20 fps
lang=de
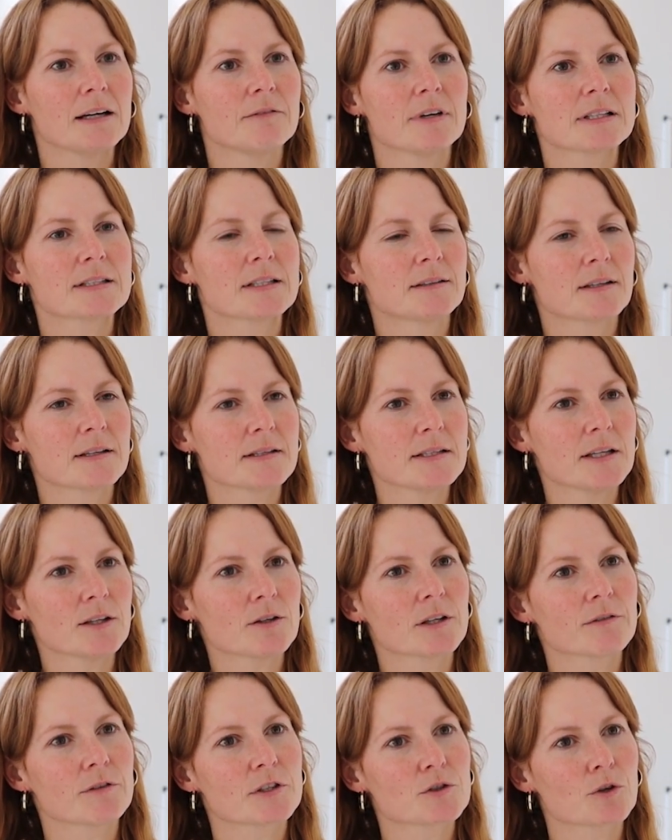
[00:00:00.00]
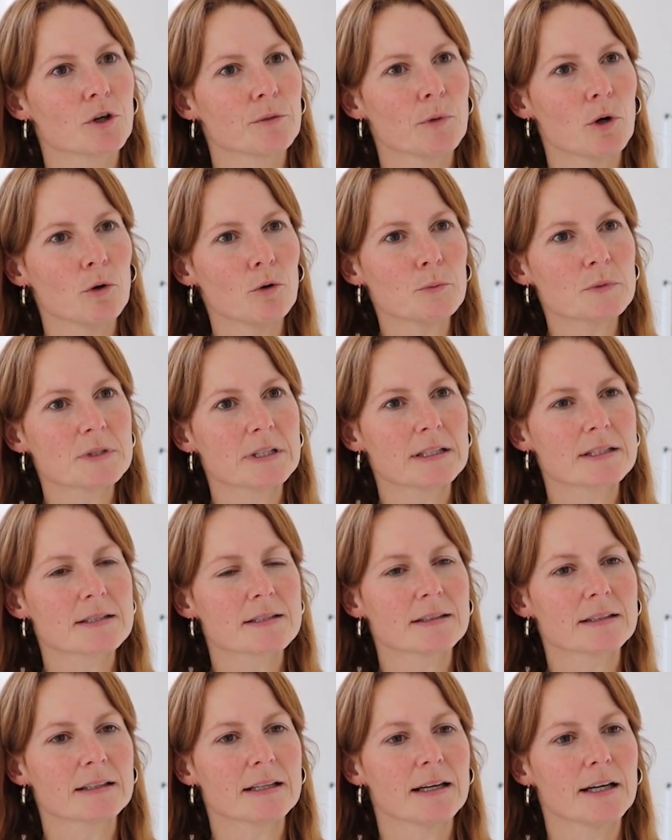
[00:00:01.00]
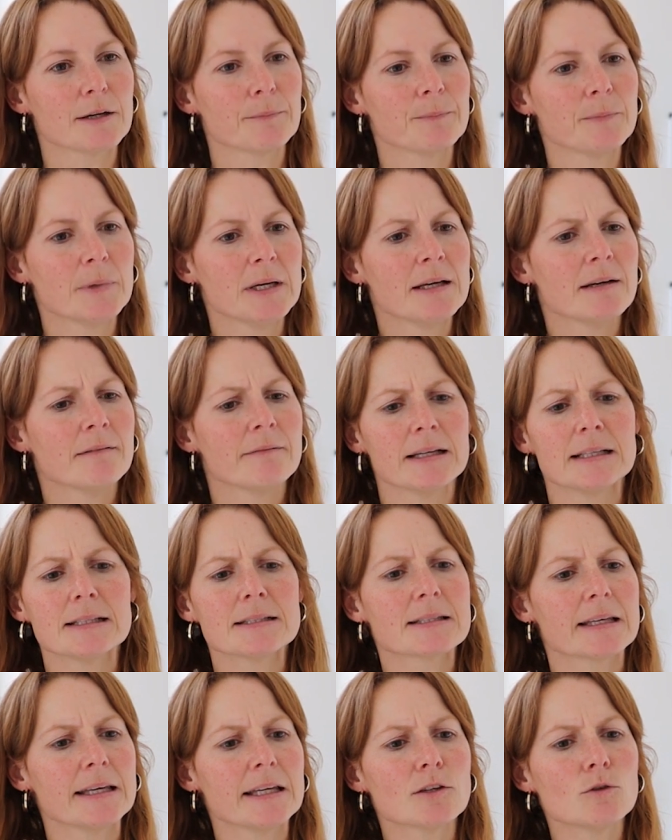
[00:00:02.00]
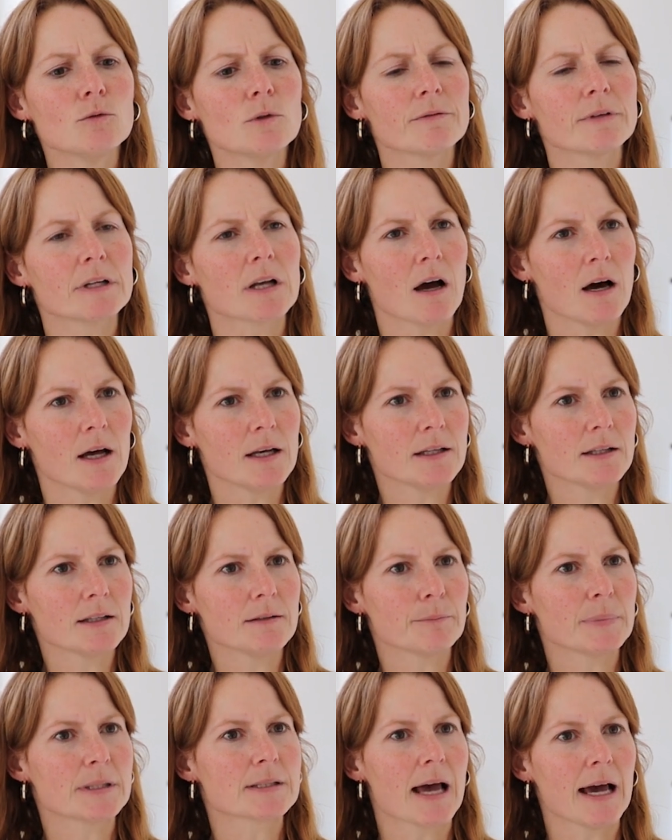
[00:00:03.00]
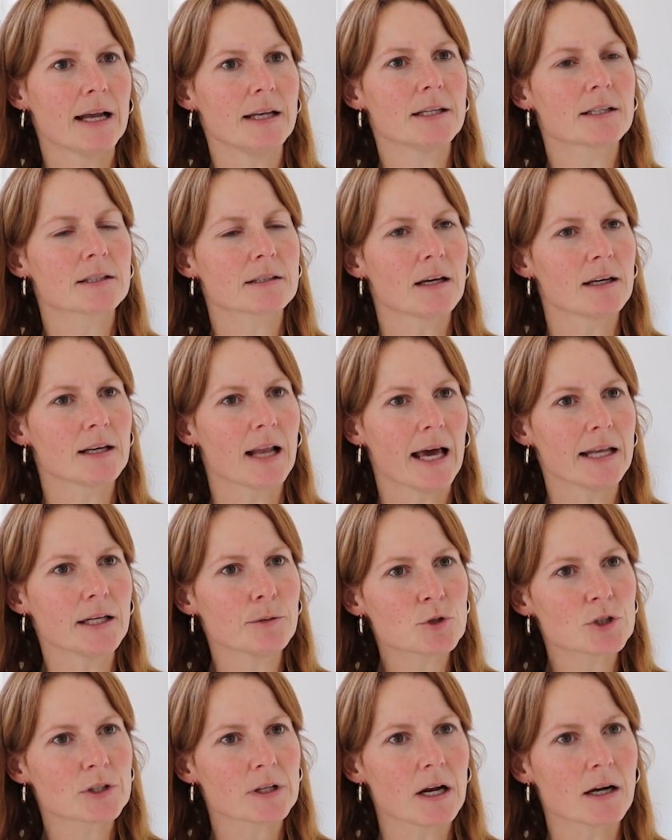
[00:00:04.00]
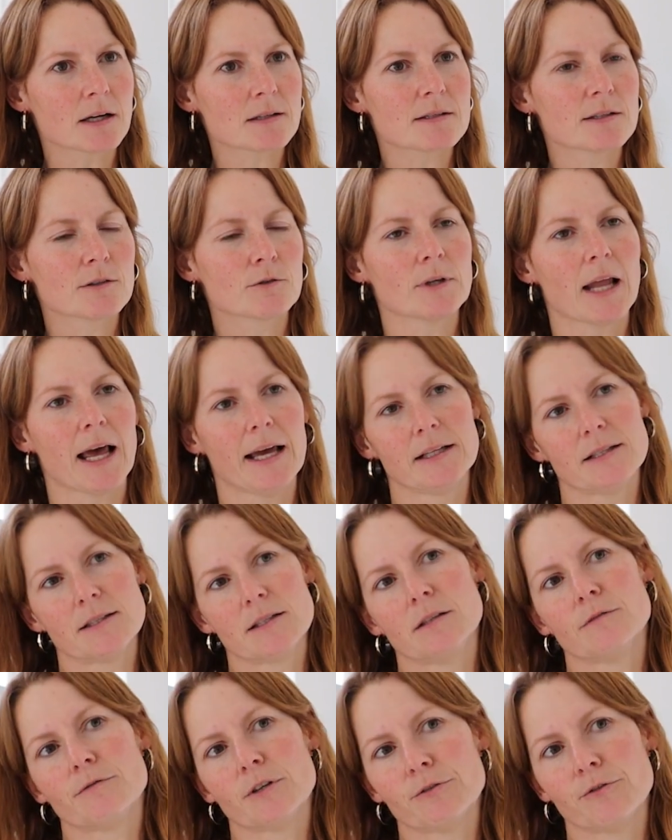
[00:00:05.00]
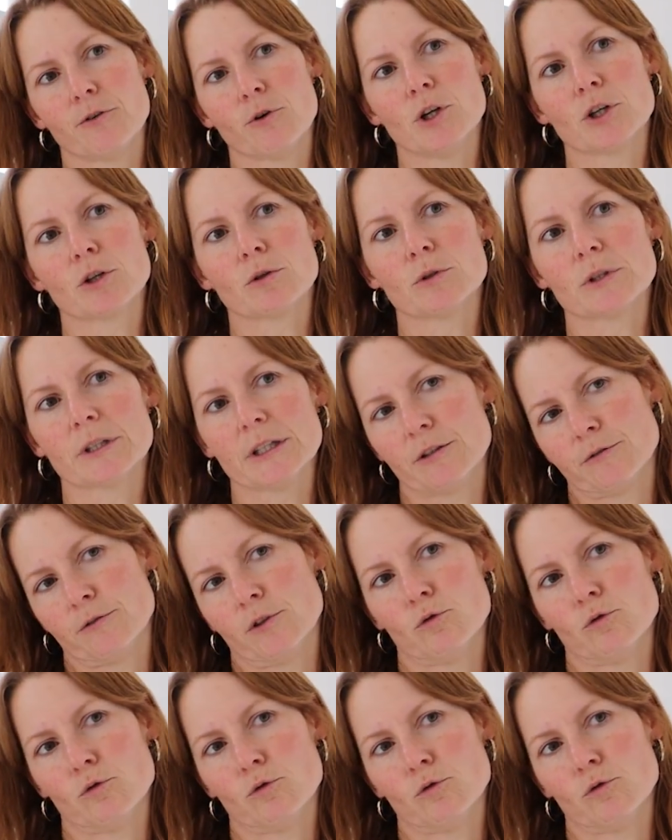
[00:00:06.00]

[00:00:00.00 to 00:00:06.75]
was interessiert euch, was können wir umsetzen, ähm, weil es geht nur, wenn alle Beteiligten an einem Strang ziehen und ein Ziel verfolgen und nicht